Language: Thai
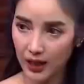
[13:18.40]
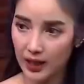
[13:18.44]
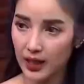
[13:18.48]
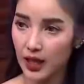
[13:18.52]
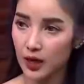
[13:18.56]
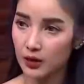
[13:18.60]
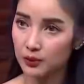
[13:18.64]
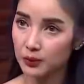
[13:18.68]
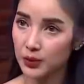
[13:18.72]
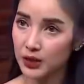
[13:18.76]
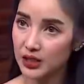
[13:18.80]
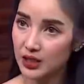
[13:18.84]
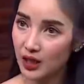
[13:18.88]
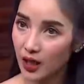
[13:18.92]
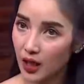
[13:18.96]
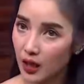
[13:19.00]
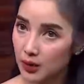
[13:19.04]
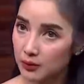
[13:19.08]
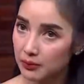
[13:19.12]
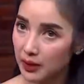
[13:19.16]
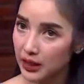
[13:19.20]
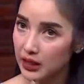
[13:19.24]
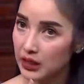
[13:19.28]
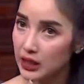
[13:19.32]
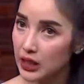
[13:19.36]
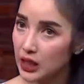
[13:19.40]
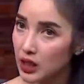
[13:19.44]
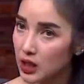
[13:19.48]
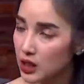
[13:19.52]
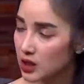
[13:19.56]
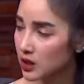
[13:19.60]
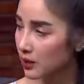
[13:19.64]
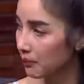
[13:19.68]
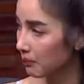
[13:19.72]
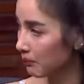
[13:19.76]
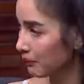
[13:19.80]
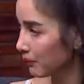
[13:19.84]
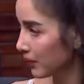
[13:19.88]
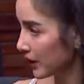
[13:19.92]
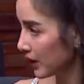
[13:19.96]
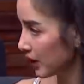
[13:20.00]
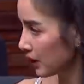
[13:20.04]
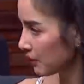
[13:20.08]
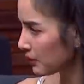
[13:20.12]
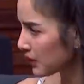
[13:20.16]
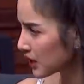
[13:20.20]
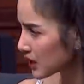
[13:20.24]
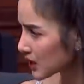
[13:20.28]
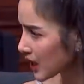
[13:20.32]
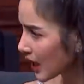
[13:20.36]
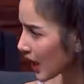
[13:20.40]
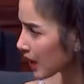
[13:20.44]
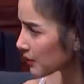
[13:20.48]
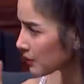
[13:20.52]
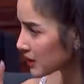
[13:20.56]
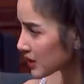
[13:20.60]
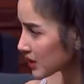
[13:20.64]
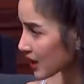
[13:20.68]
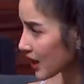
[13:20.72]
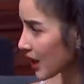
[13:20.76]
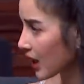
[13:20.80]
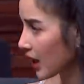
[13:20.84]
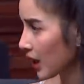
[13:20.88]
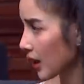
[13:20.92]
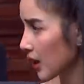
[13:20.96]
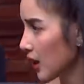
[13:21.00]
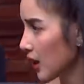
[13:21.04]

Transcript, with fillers: ทเรียกพี่เชษมายี่สิบปีพี่เชษพี่เชษ